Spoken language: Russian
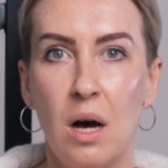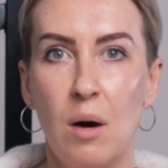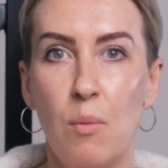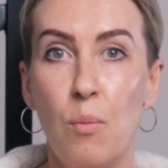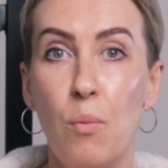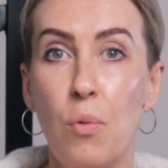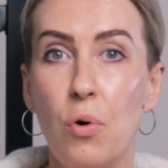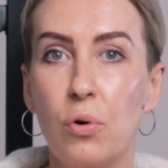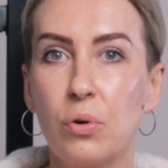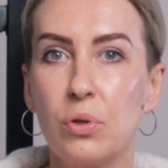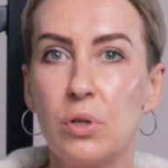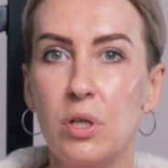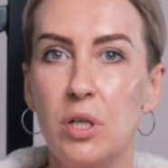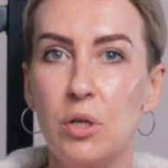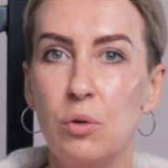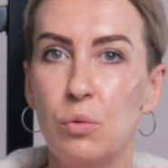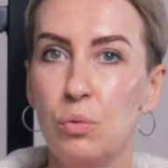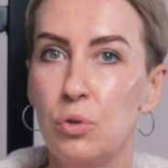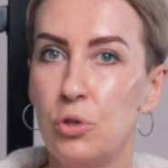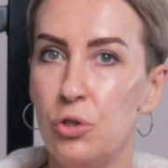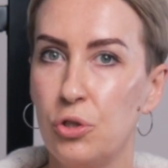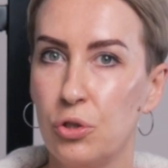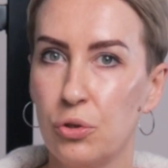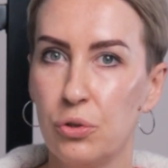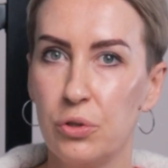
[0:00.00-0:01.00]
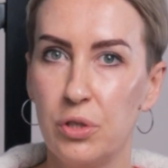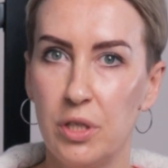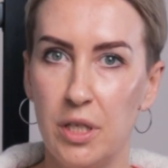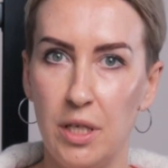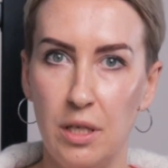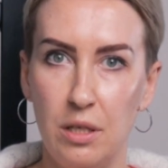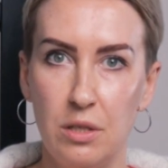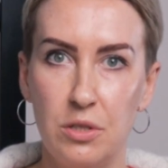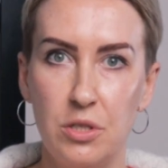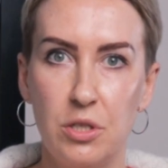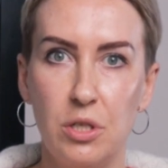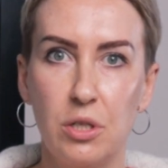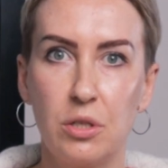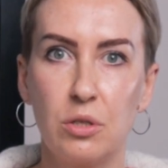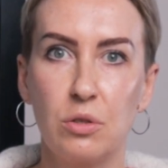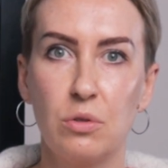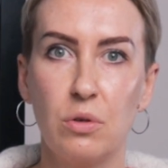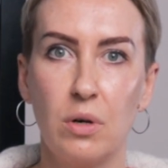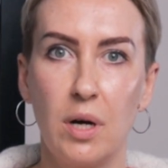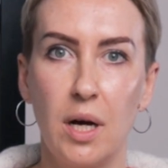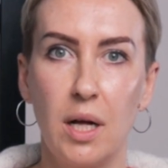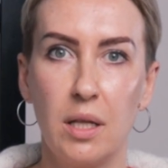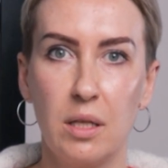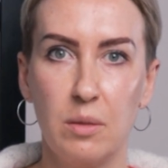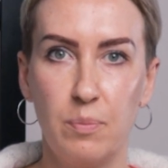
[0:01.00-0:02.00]
Могут ли ученые и
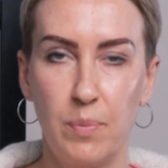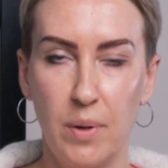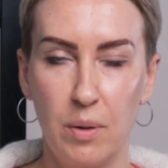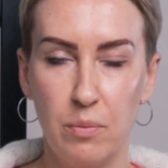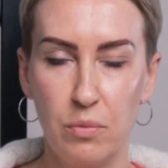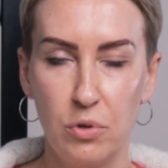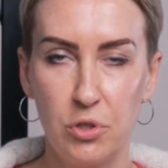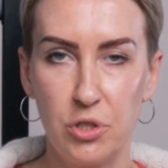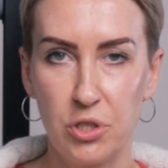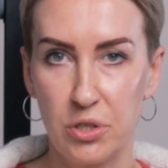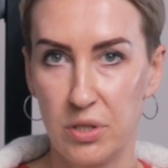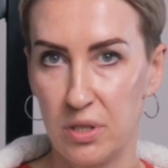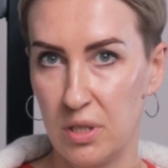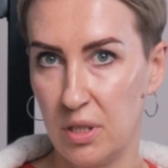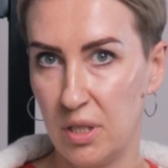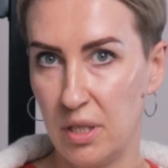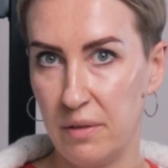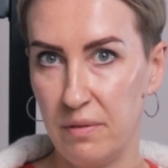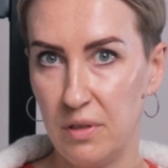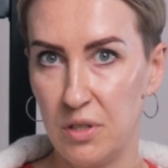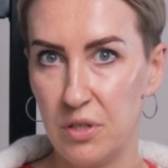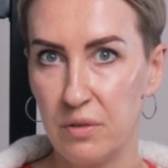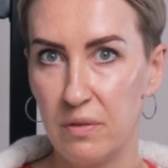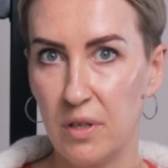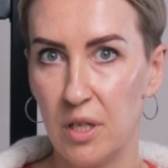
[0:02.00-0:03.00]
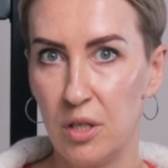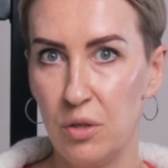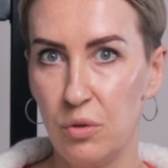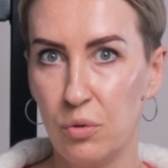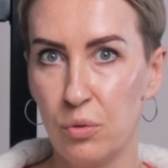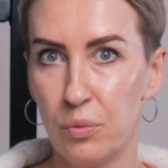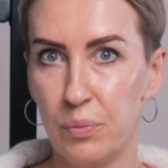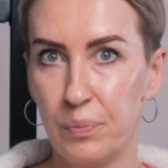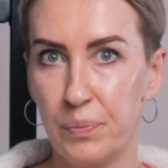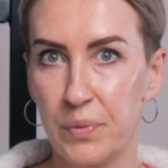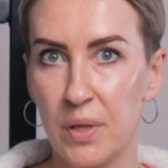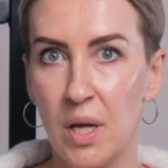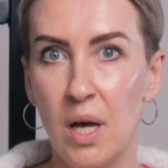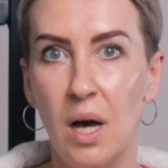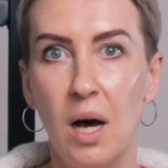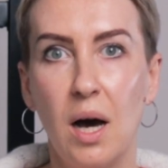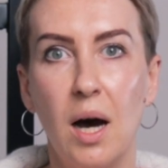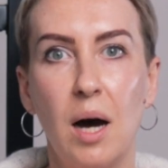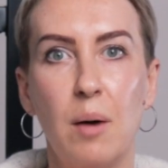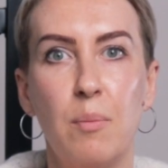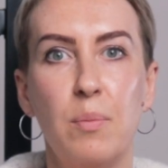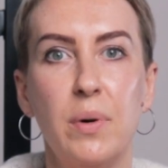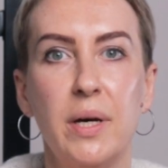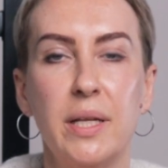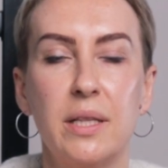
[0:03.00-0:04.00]
интеллектуалы помочь остановить войну?
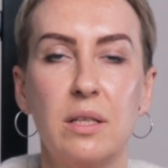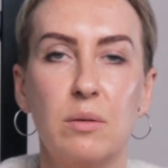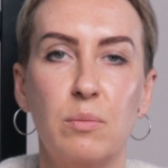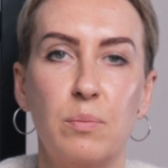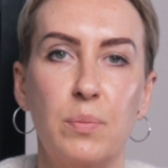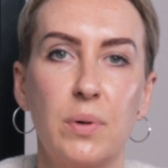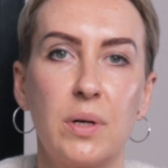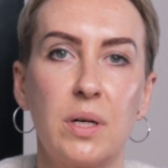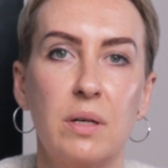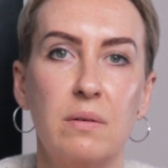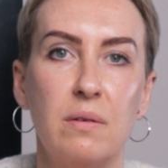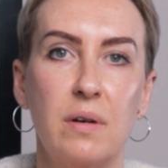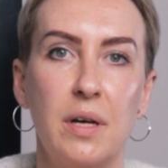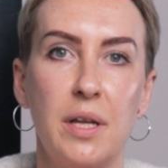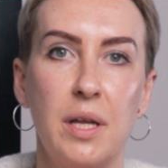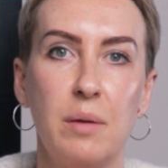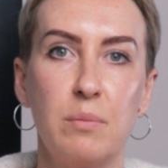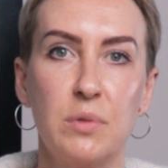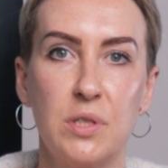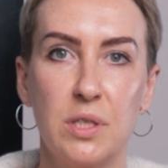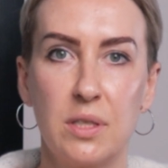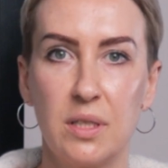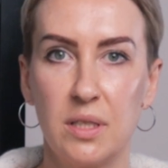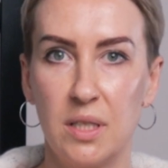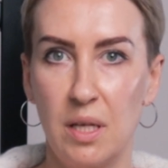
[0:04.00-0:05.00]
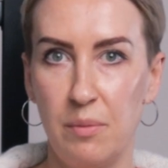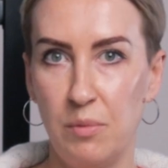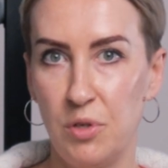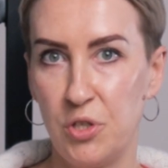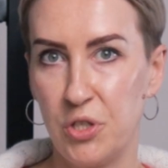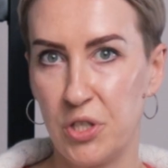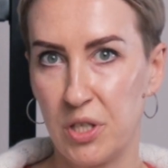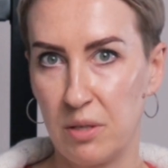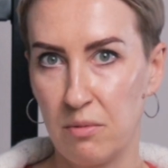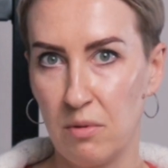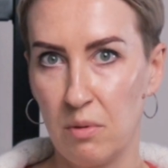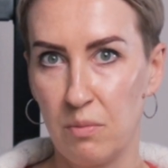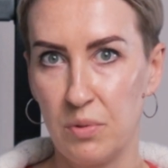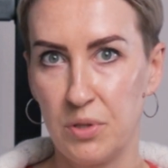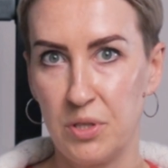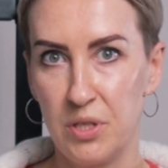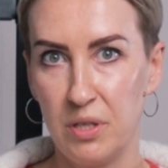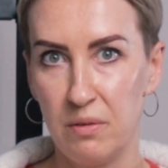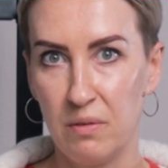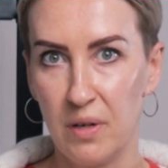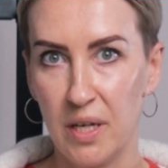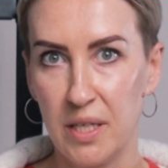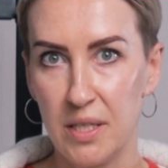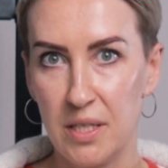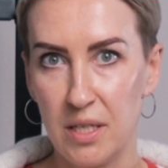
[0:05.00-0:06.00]
Об этом поговорим с экономическим
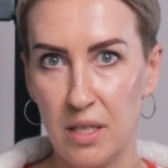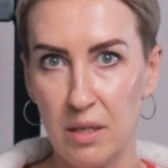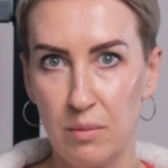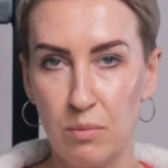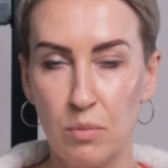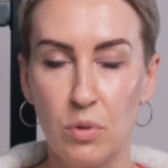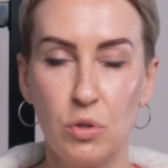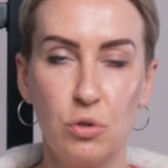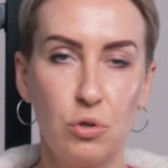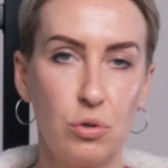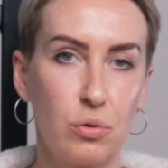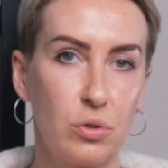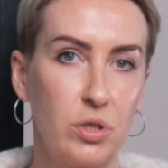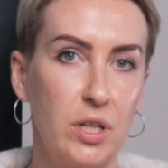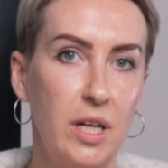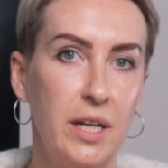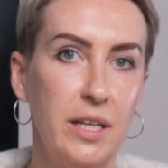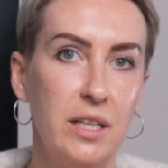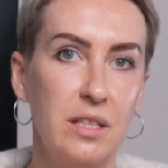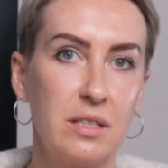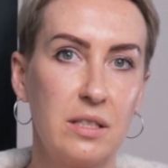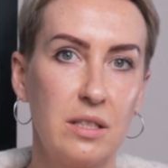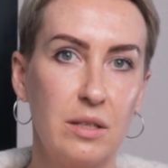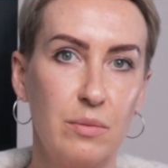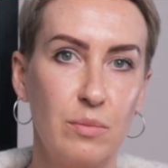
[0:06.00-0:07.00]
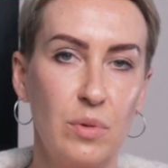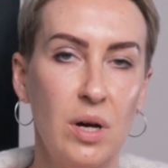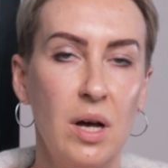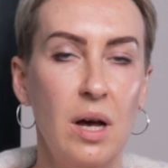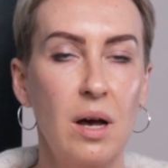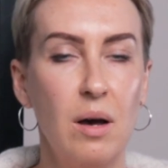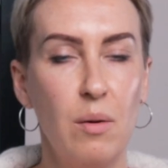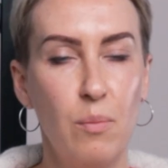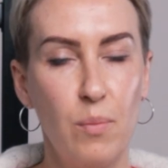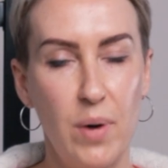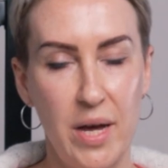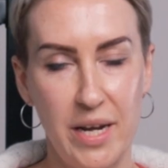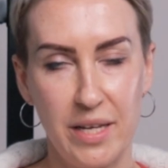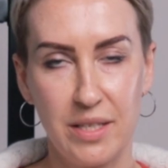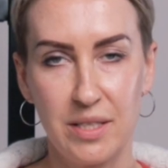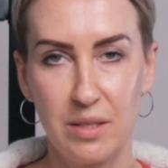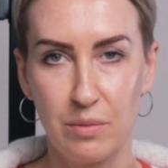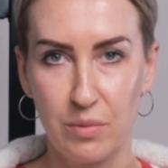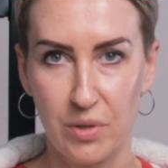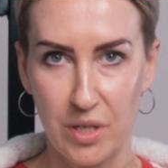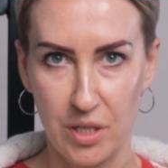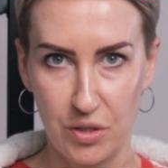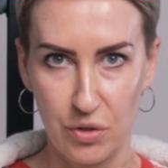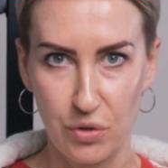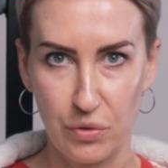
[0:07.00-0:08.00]
обозревателем, журналистом
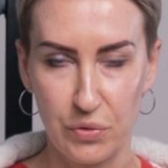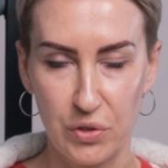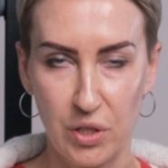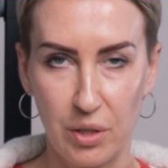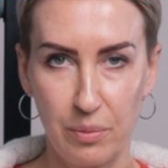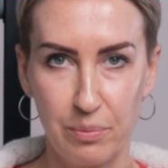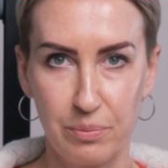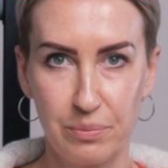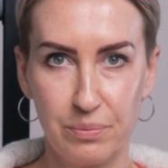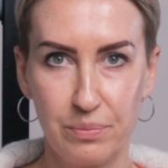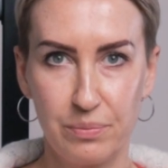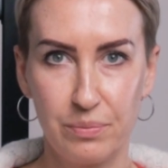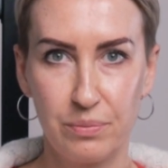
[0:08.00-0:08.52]
Борисом Грозовским.